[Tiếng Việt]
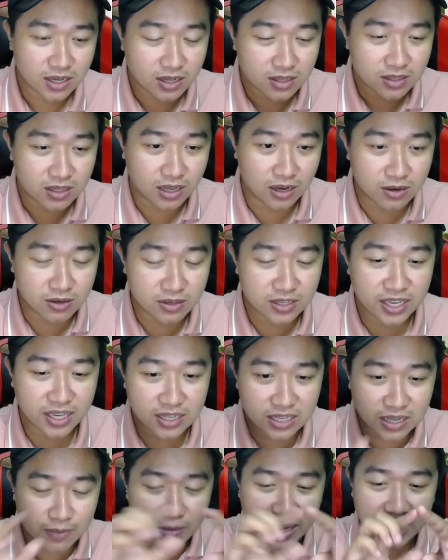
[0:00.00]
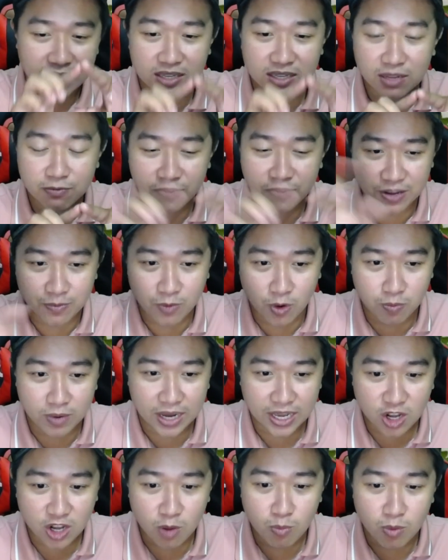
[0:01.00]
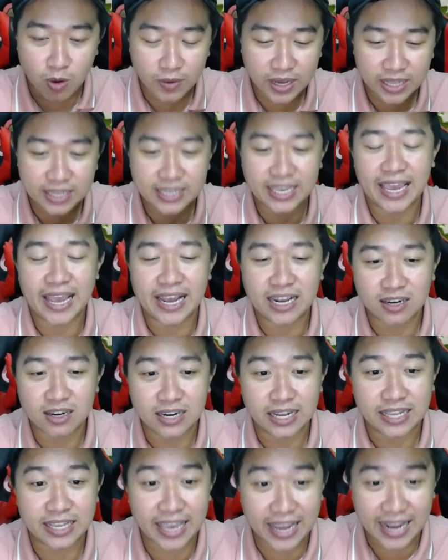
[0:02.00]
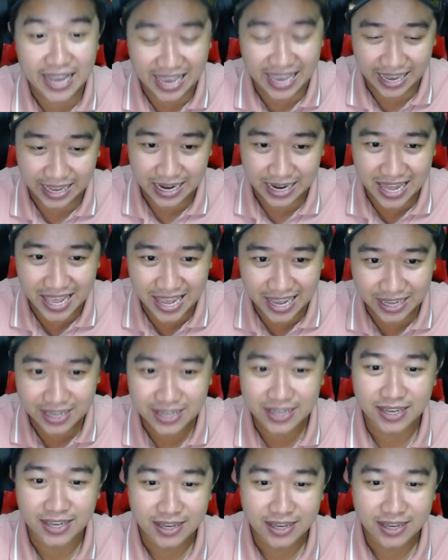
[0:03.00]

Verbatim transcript: tự nhiên trên mạng trên Facebook lại có một cái trang đó là trang Hà Lê